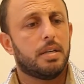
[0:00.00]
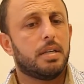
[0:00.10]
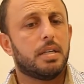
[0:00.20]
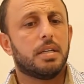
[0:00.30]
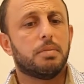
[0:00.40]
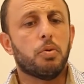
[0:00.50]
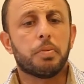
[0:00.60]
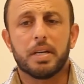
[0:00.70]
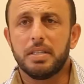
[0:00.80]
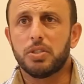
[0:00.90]
آه،
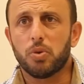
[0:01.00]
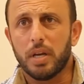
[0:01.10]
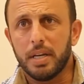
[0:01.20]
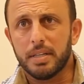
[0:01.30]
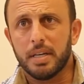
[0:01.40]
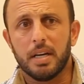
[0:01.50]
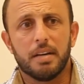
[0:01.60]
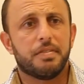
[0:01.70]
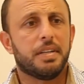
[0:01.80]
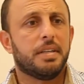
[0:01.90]
ممكن يجوا
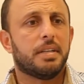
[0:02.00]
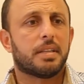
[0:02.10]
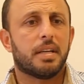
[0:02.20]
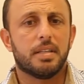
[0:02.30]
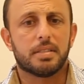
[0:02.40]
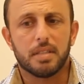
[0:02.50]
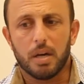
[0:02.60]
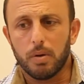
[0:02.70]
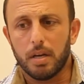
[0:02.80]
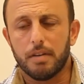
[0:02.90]
لهنا في عنا تنس
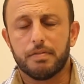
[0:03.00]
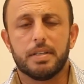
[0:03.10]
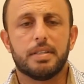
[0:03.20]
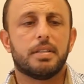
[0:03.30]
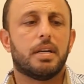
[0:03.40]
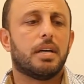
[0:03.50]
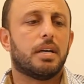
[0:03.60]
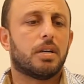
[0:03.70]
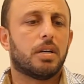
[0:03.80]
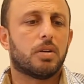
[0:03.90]
طاوله في
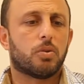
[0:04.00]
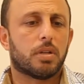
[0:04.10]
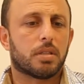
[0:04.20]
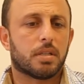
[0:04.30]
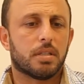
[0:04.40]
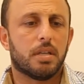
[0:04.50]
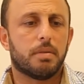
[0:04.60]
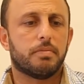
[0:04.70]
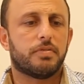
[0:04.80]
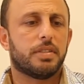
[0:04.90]
عنا كره
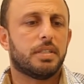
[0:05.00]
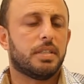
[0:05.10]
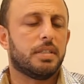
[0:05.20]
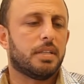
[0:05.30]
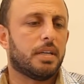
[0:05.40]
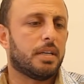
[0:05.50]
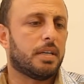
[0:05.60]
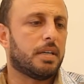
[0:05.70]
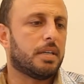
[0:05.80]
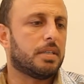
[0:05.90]
قدم في
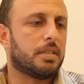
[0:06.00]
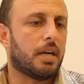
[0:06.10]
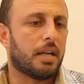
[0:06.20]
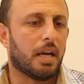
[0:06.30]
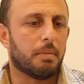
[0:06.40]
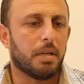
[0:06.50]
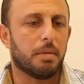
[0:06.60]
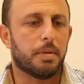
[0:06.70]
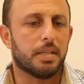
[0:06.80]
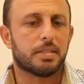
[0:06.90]
عنا العاب
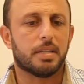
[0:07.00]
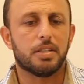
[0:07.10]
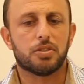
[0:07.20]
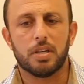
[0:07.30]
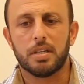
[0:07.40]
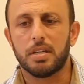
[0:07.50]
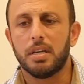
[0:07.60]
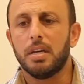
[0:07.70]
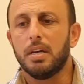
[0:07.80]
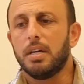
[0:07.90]
البلاي ستيشن
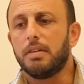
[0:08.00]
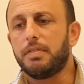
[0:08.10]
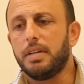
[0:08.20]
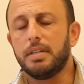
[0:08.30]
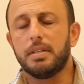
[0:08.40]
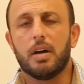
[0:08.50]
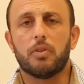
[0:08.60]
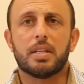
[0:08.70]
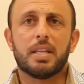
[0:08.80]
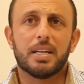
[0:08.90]
في عنا
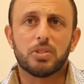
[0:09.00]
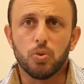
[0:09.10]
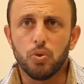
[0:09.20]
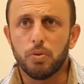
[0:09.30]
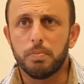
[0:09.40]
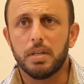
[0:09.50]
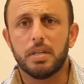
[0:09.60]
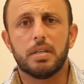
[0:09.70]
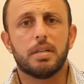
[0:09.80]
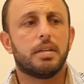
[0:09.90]
اوضه حاسوب
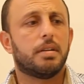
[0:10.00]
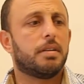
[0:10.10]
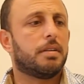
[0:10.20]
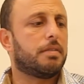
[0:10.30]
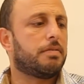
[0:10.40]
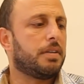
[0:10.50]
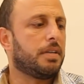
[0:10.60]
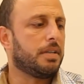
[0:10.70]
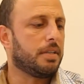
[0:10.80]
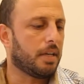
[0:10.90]
آه،
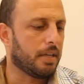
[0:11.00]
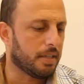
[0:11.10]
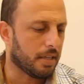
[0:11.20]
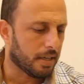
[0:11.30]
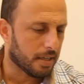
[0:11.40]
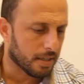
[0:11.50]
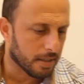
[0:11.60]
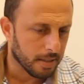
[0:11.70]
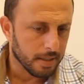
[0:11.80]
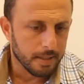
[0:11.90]
في عنا
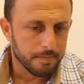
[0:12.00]
هنا آه،